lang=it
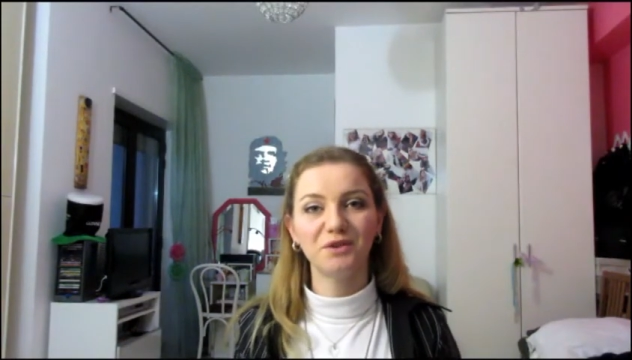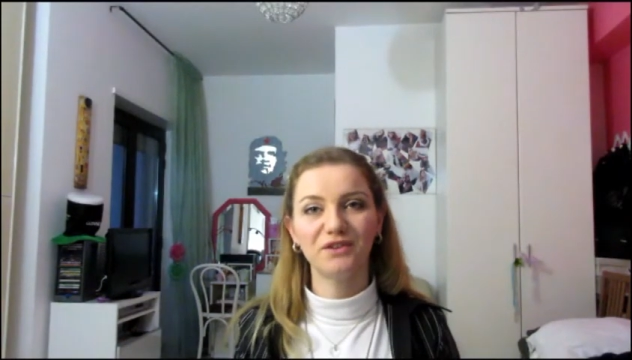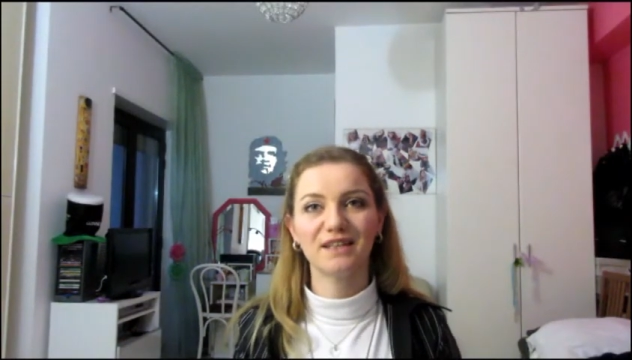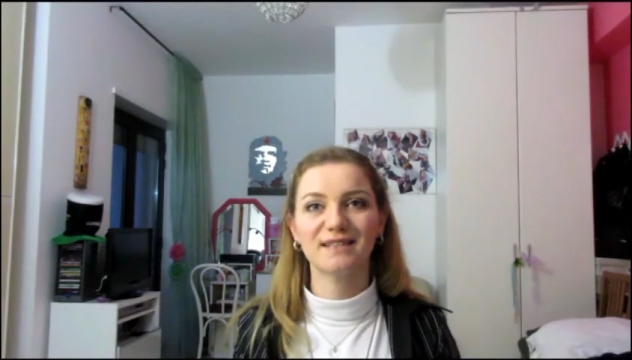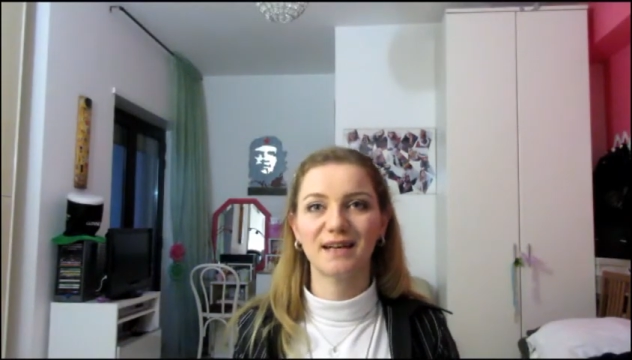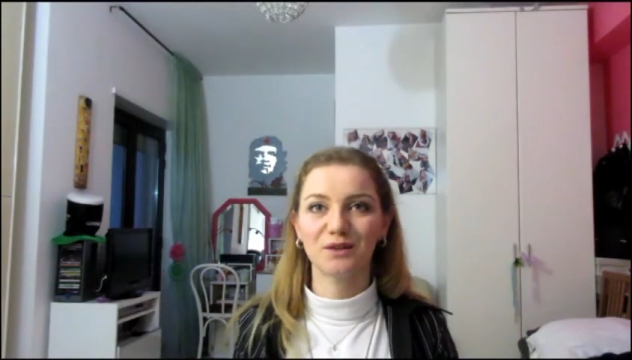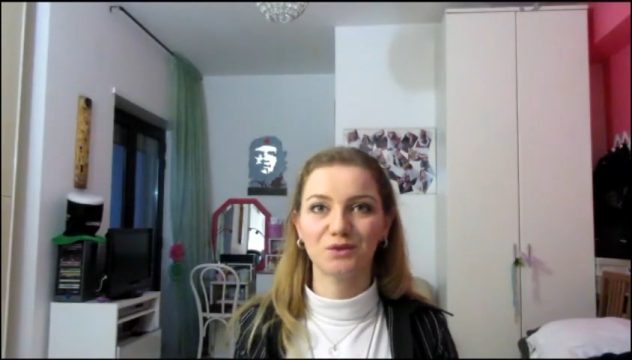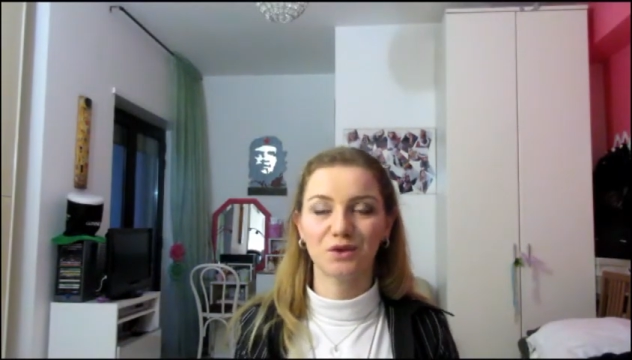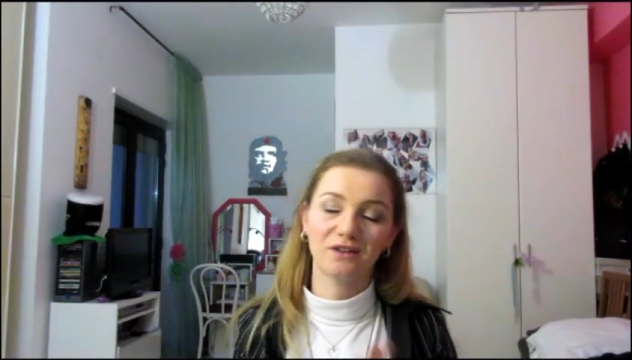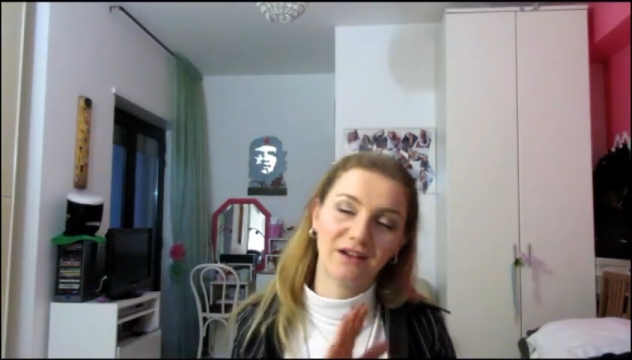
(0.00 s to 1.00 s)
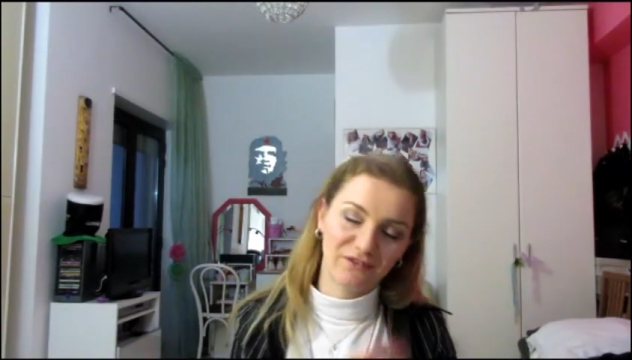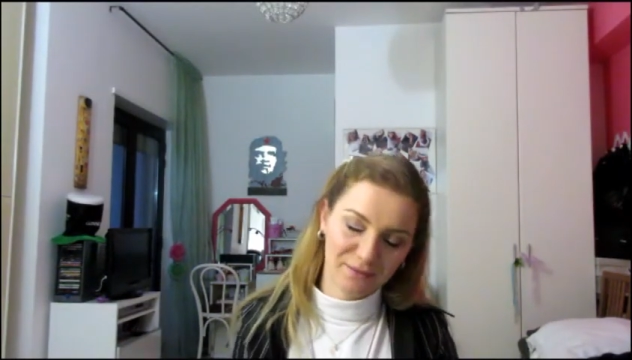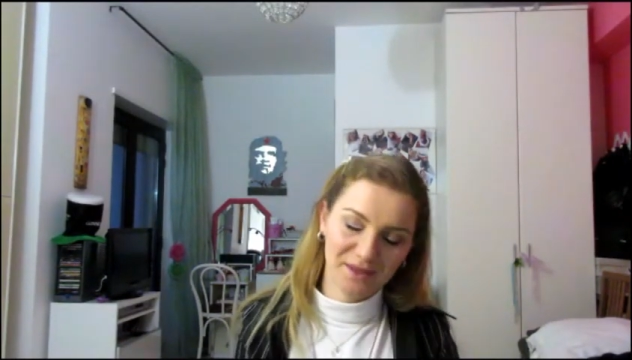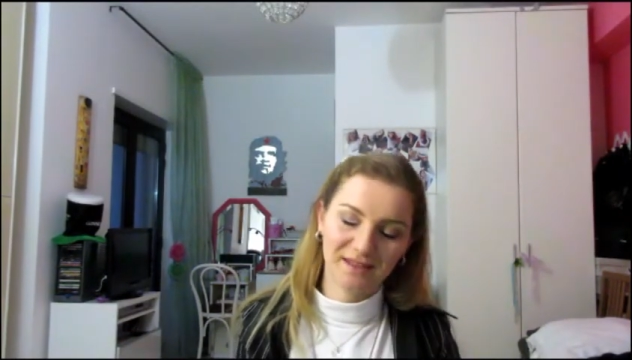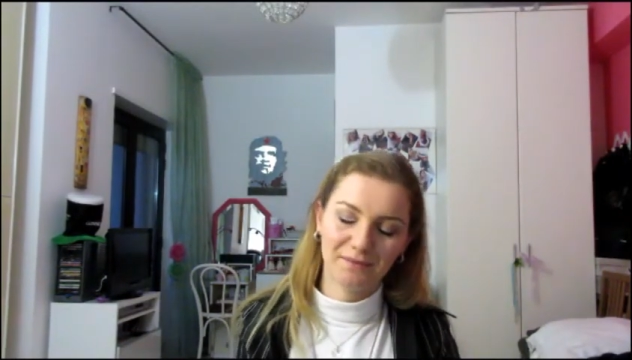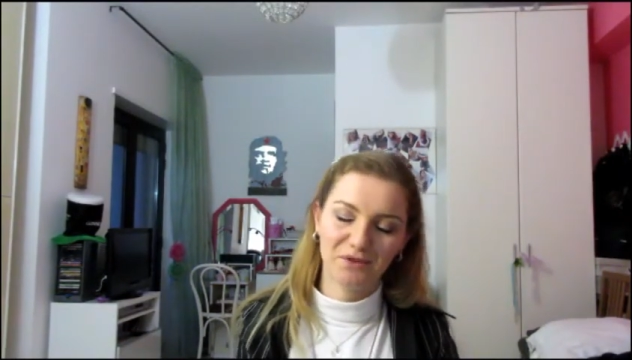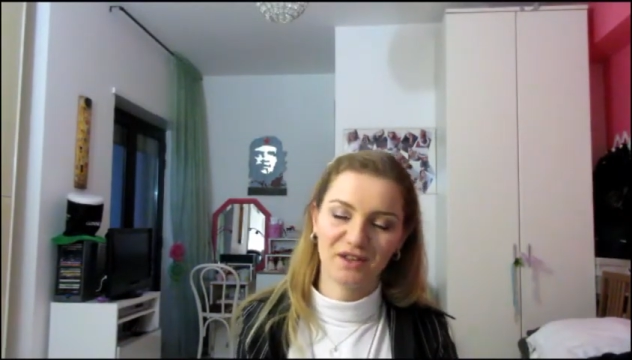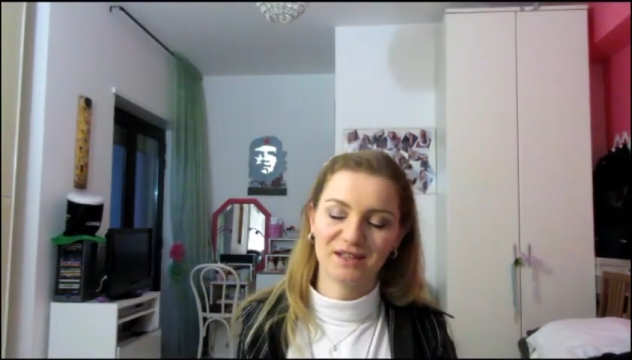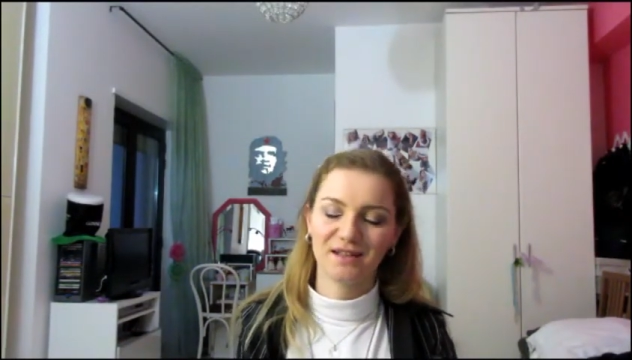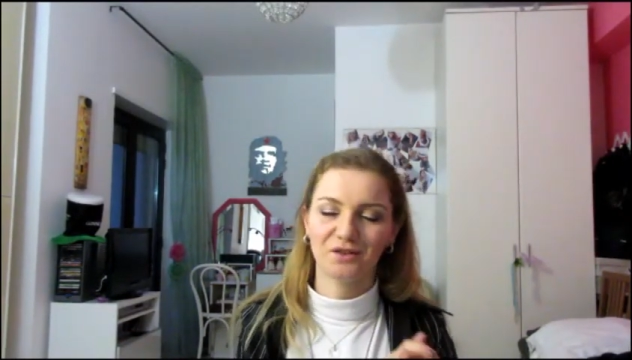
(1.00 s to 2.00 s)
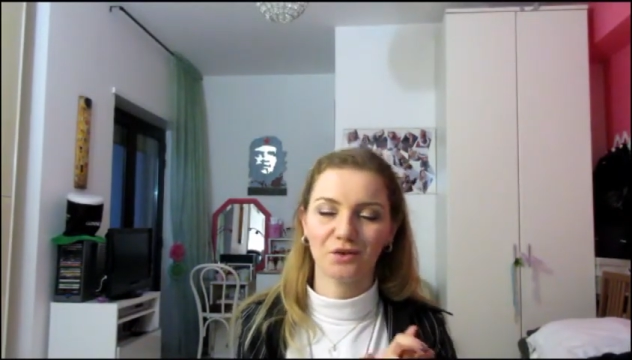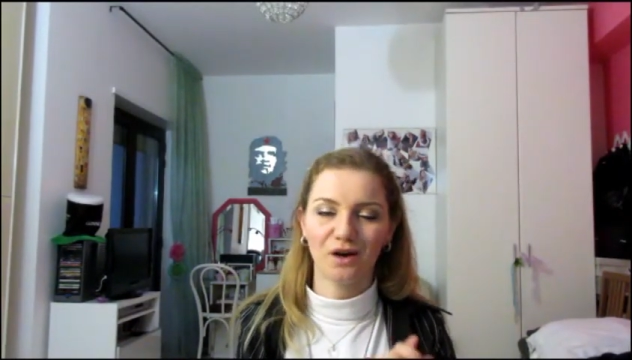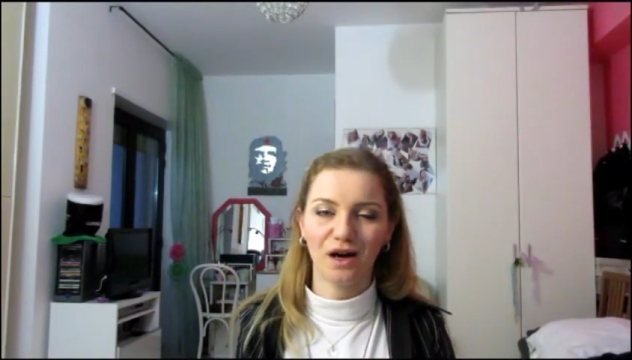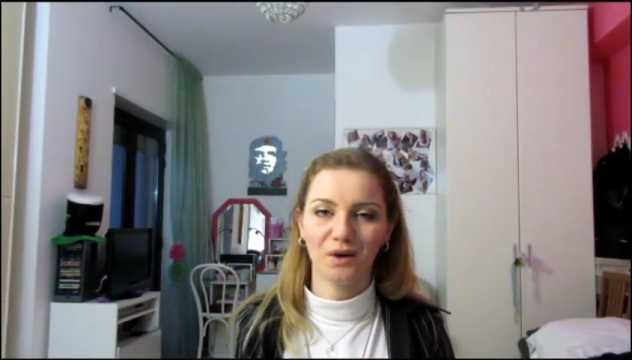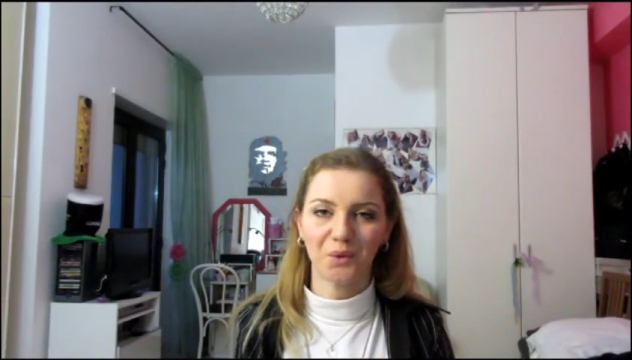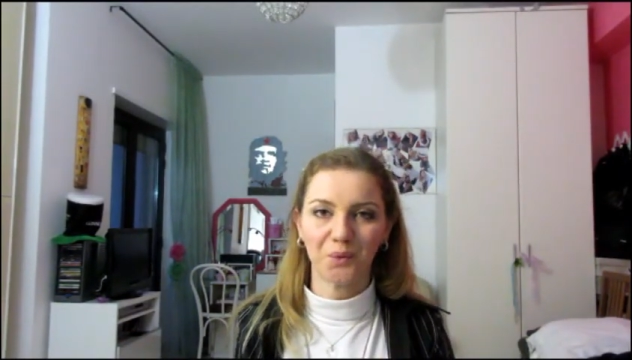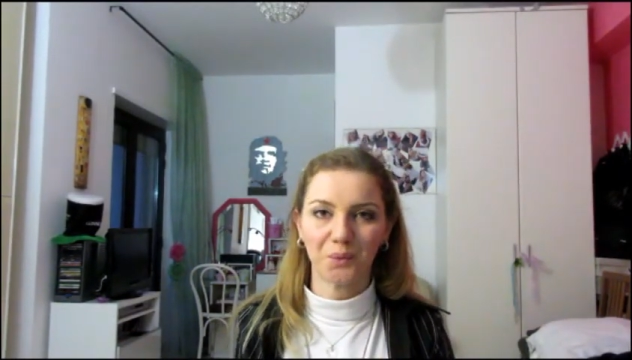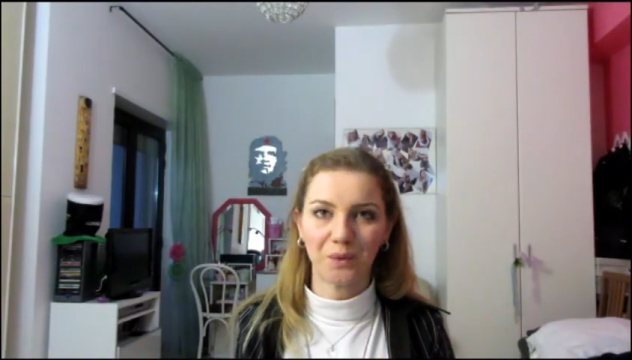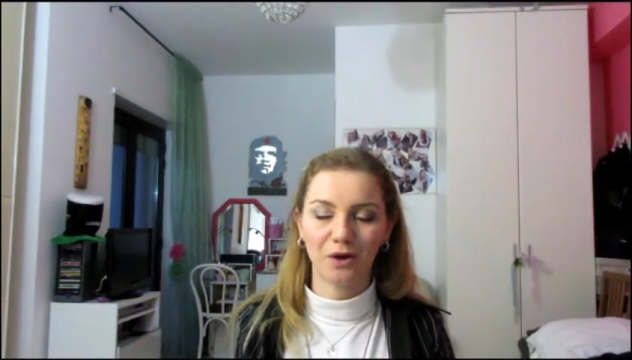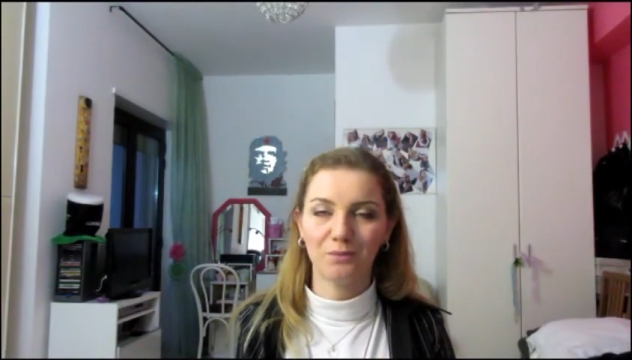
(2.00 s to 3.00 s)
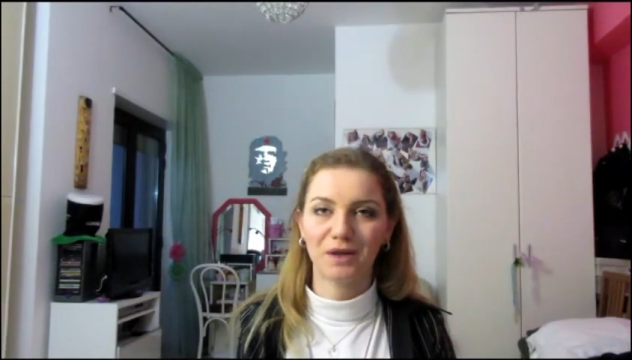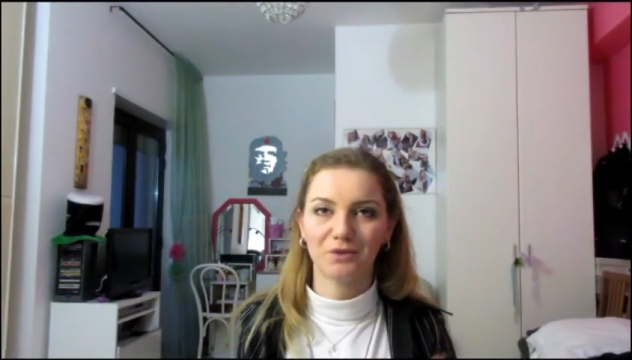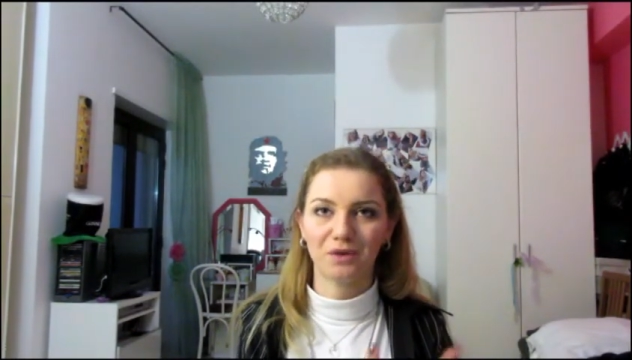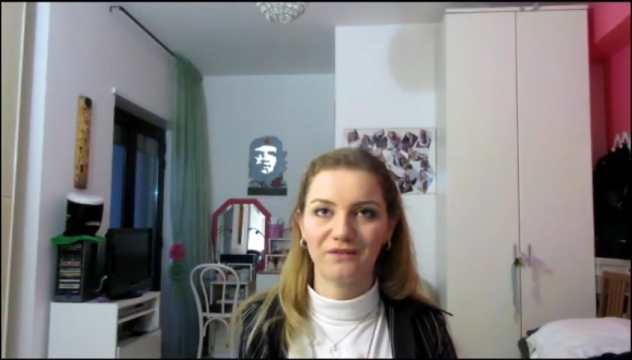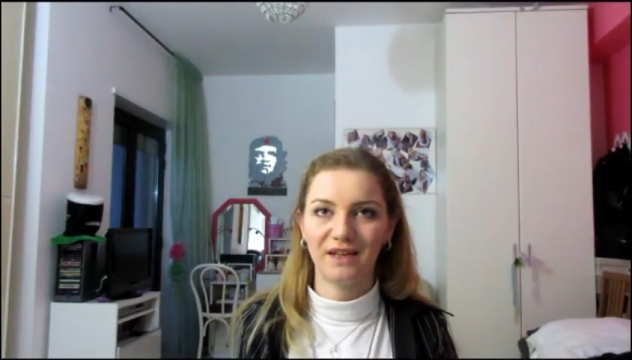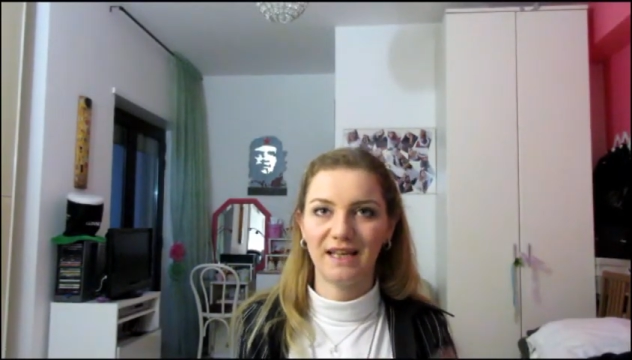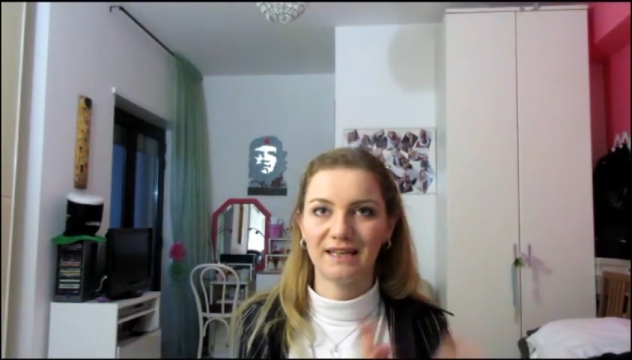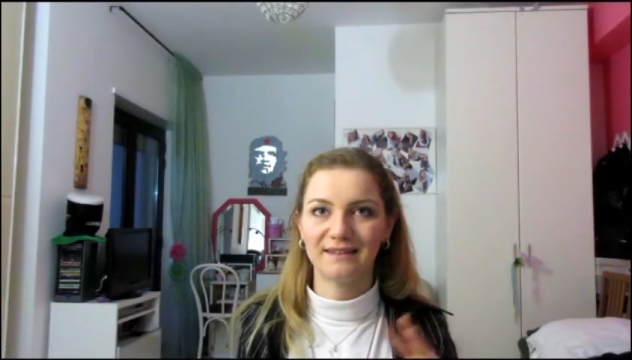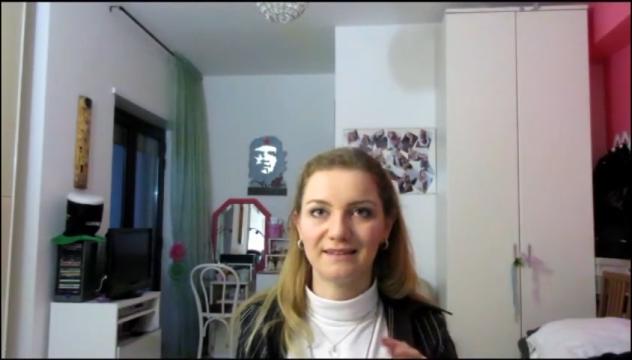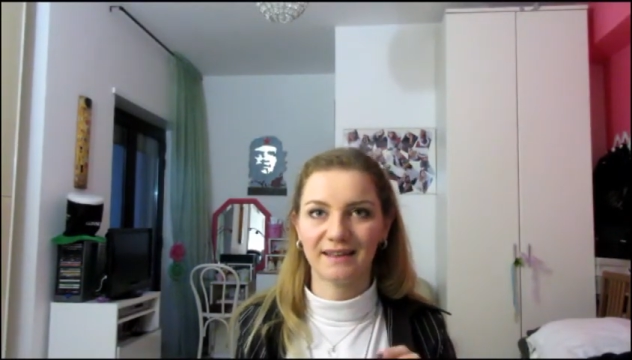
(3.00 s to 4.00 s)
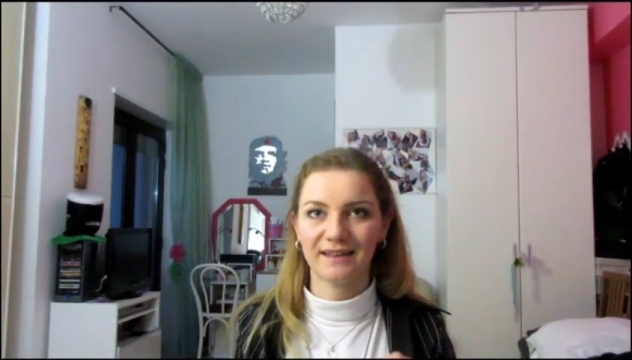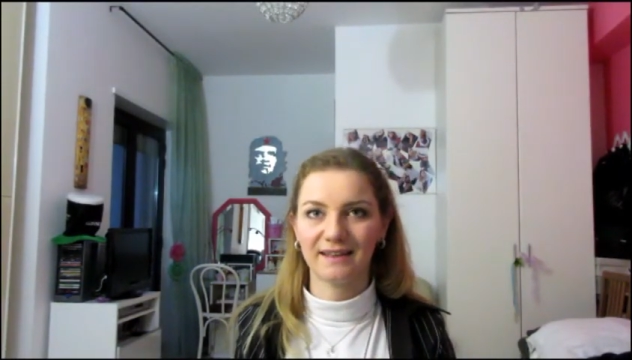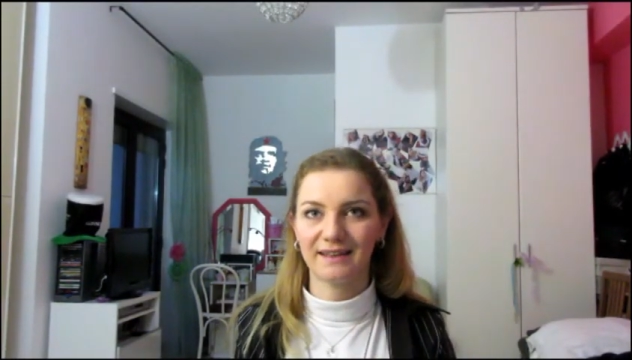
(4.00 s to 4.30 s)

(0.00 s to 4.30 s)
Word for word: il mio fidanzato, la famiglia del mio fidanzato ha, un, ha comprato una villetta